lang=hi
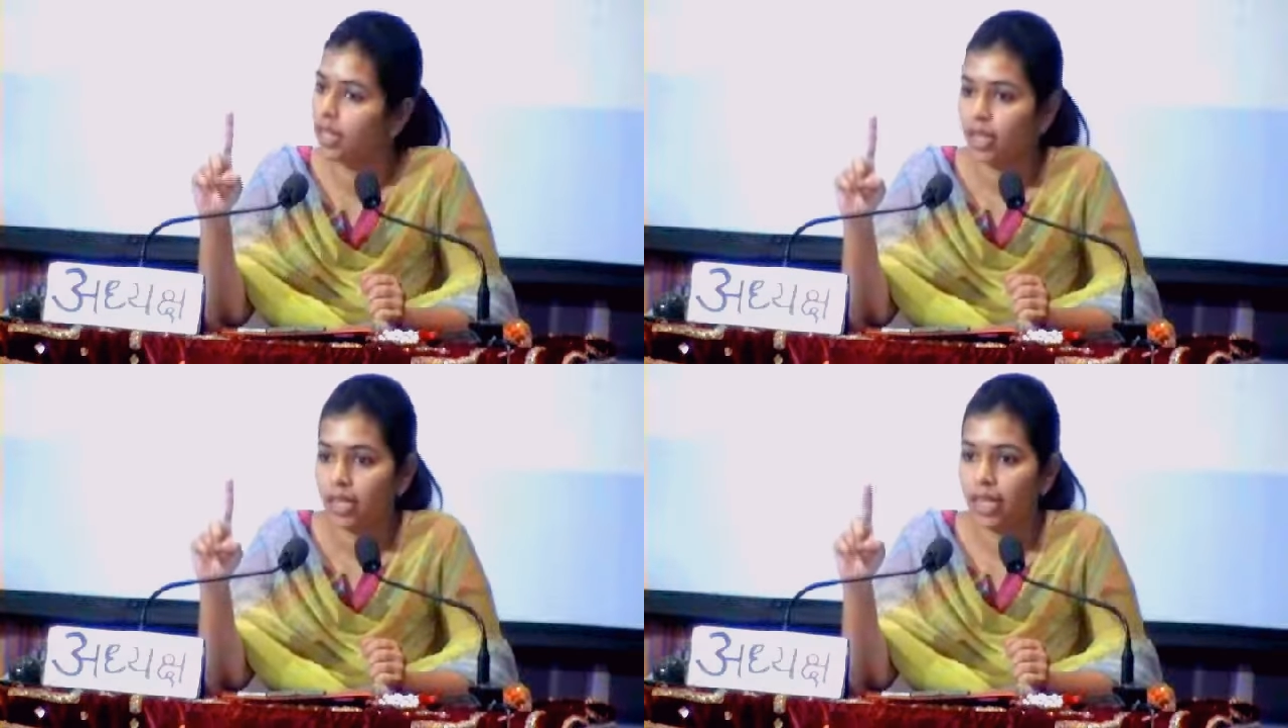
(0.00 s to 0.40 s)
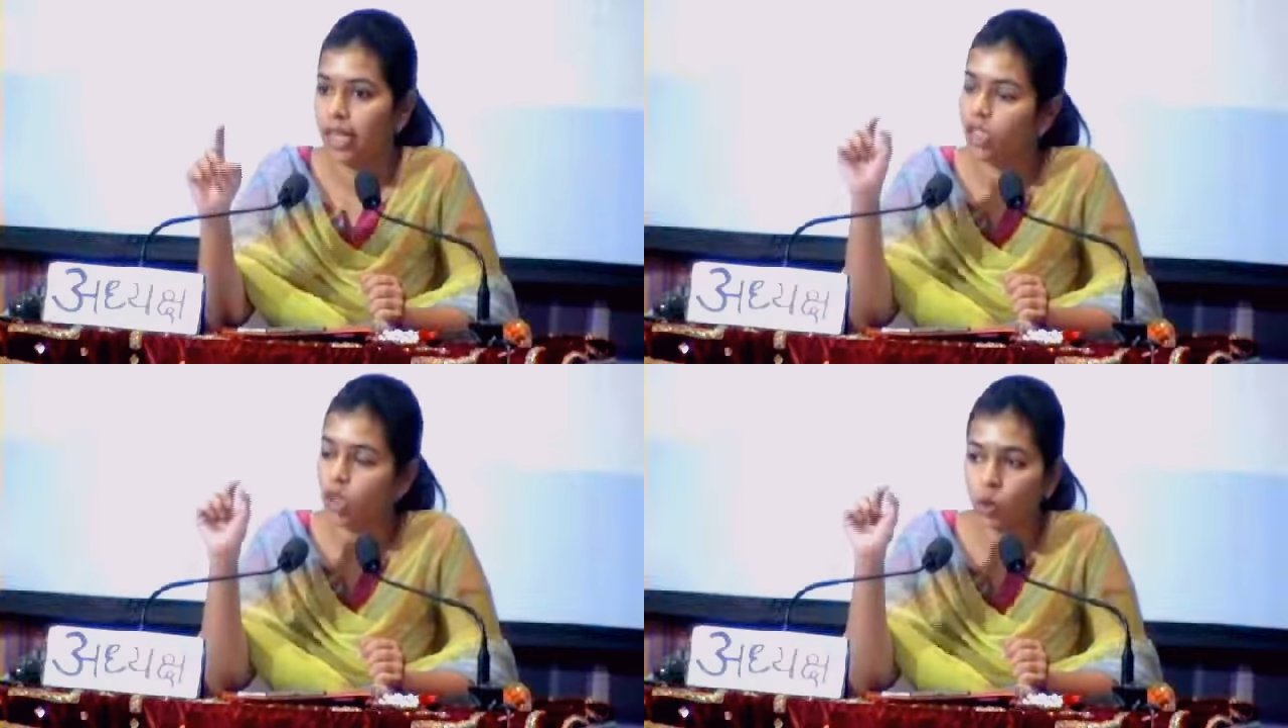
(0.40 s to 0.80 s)
ठीक है
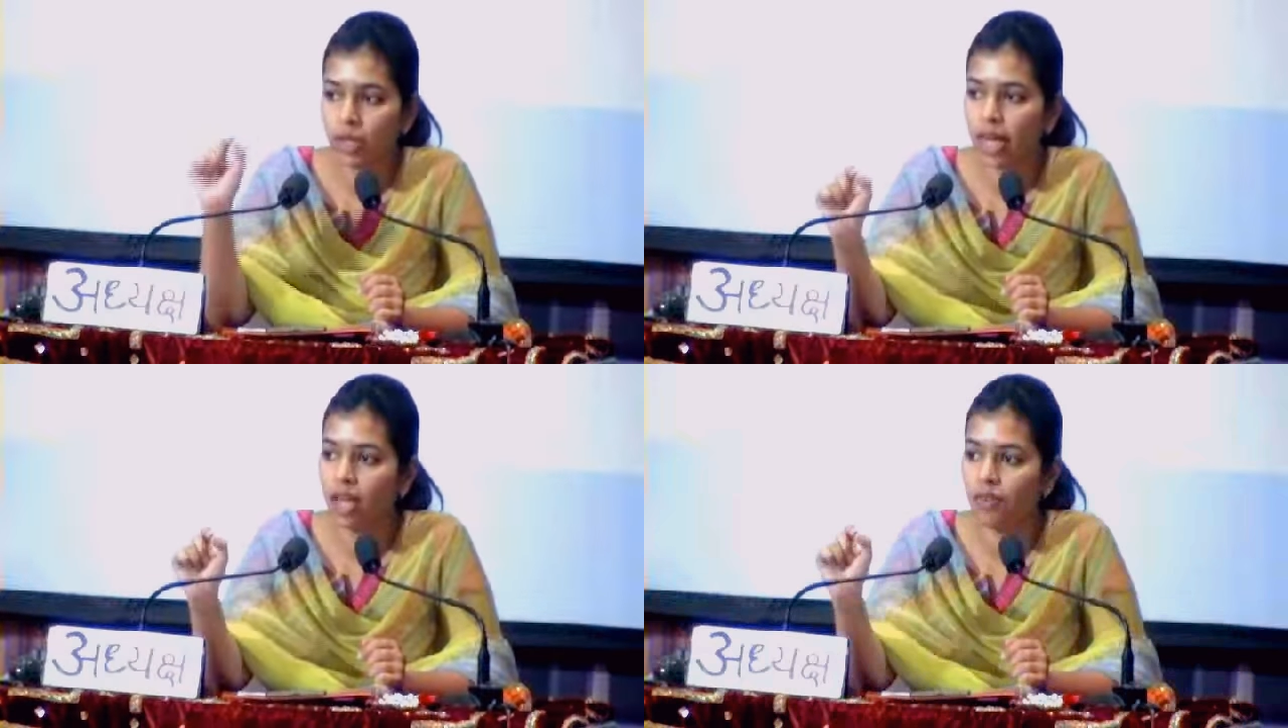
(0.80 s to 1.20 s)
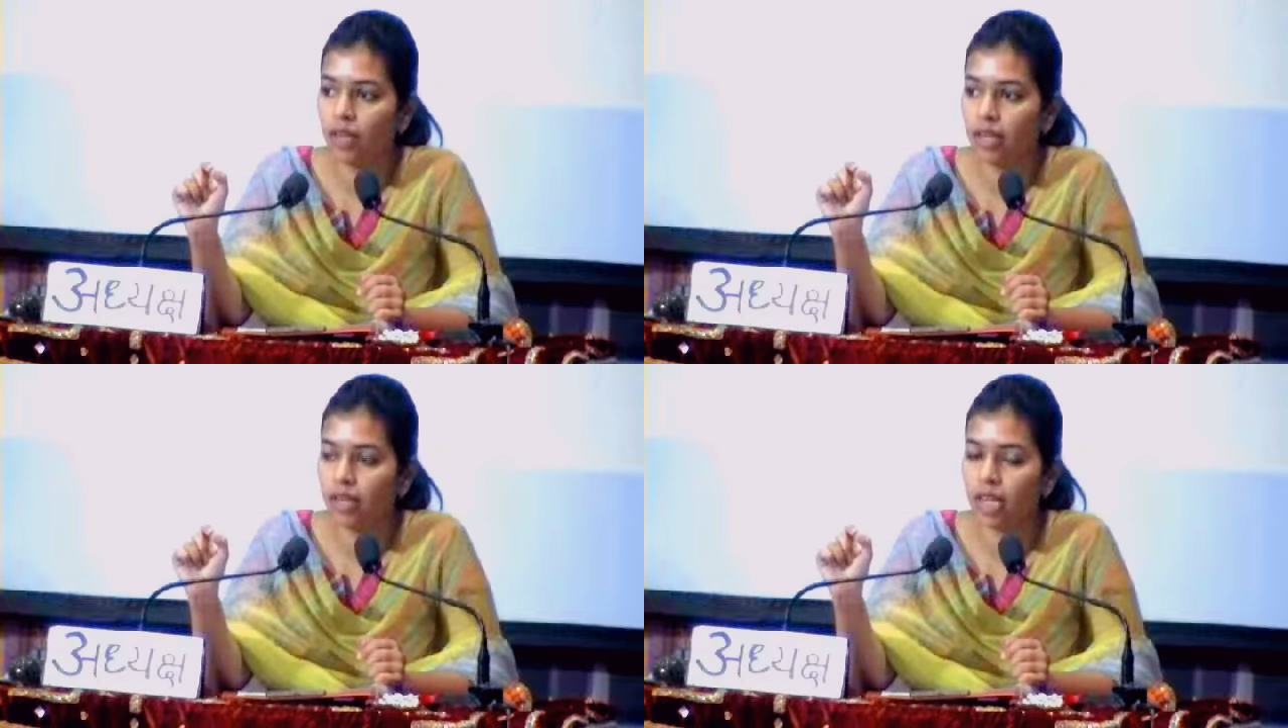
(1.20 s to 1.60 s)
जो
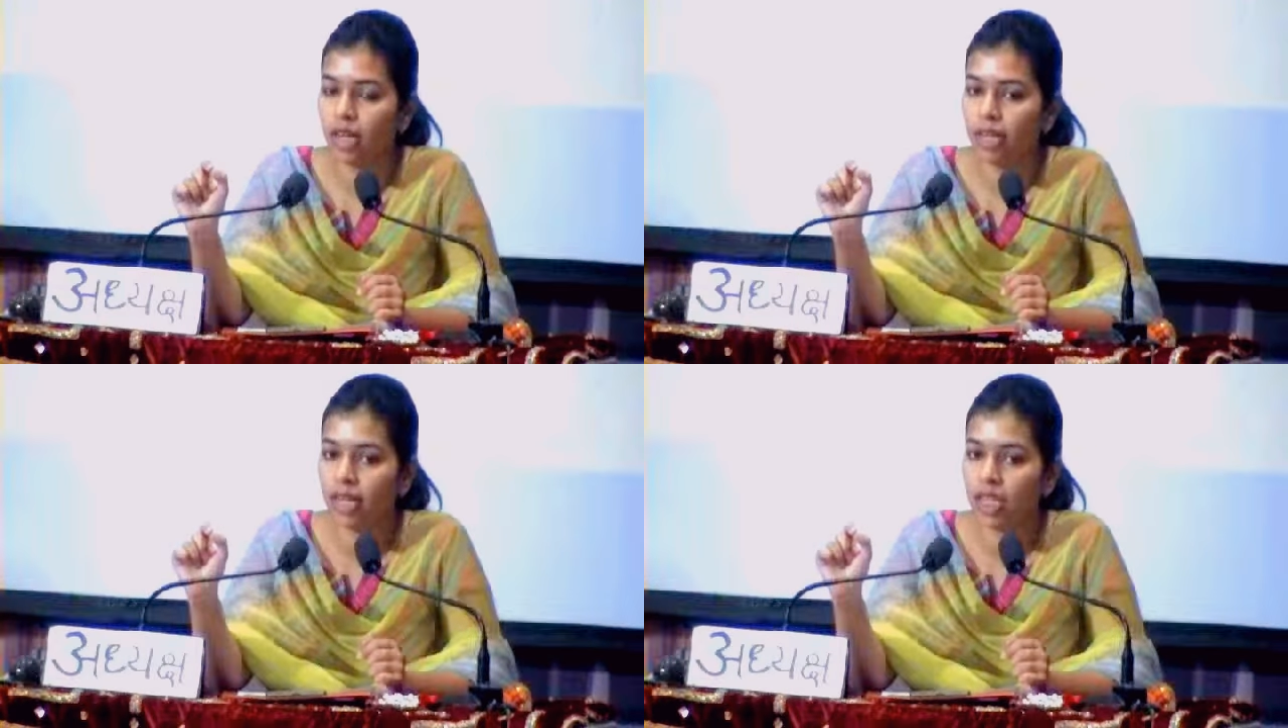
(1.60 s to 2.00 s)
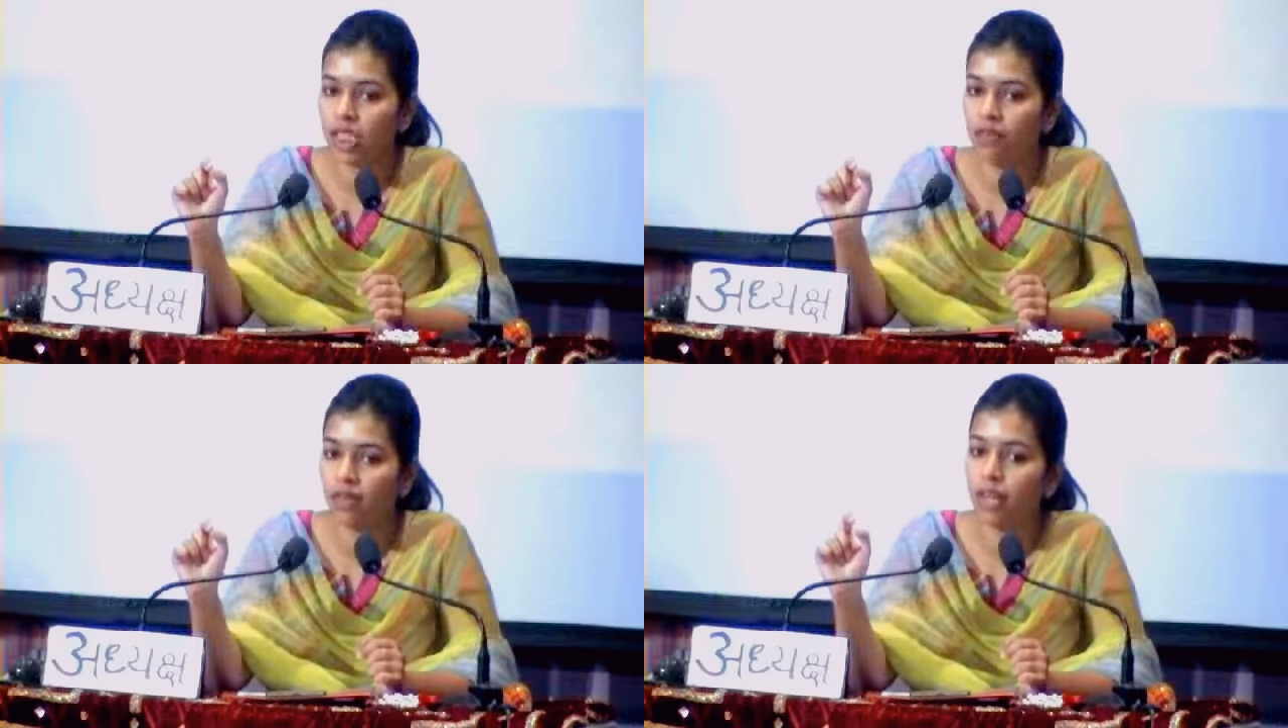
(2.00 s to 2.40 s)
ज्ञानावरण कर्म के
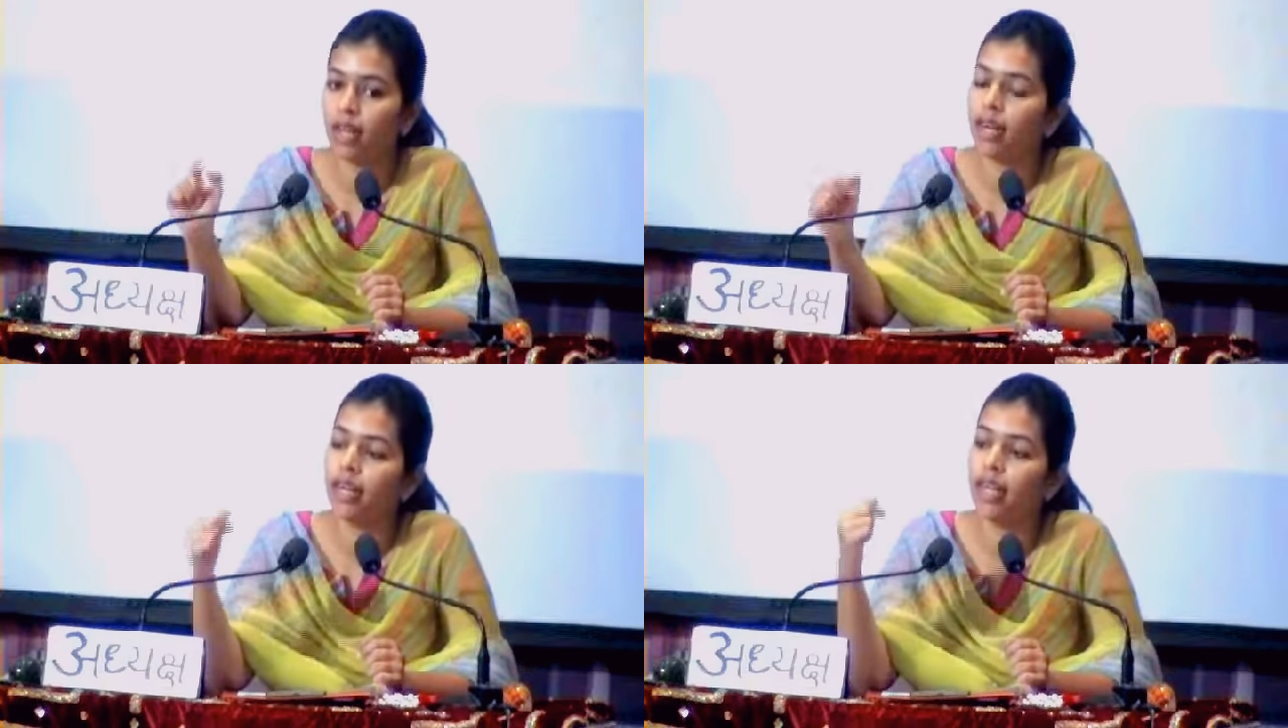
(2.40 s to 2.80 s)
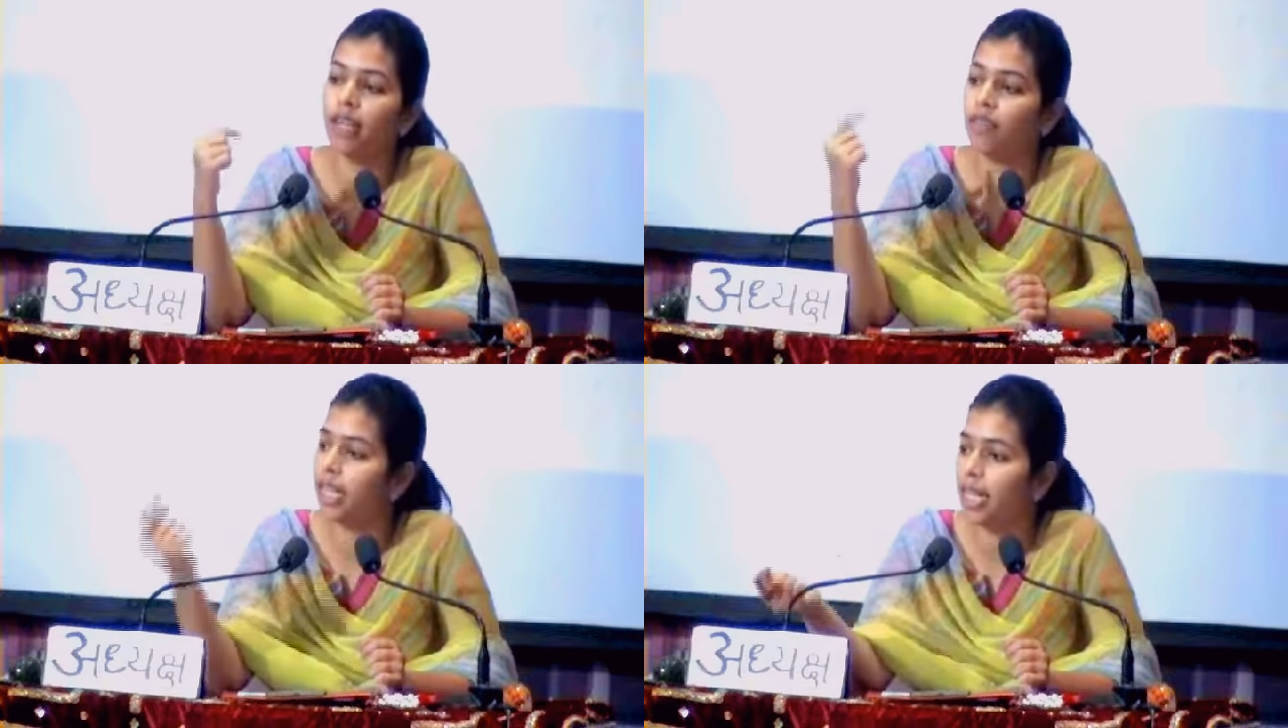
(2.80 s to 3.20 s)
आश्रव के कारण है
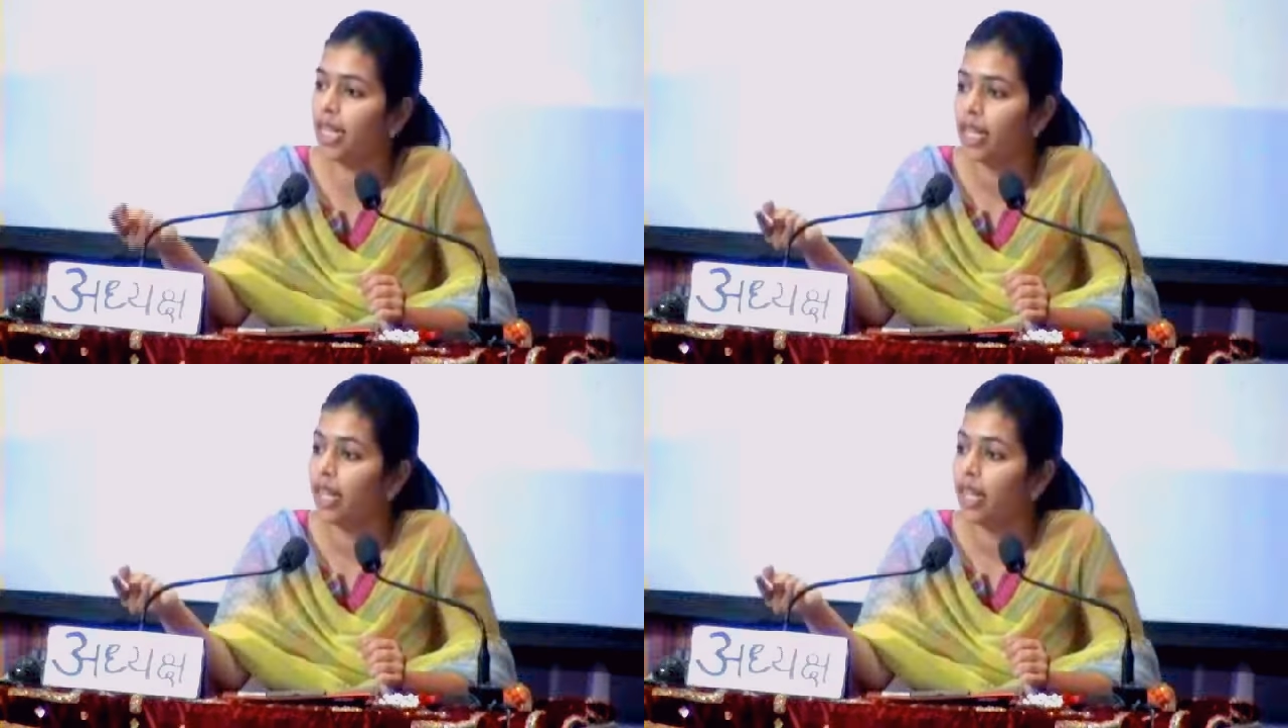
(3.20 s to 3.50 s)
वही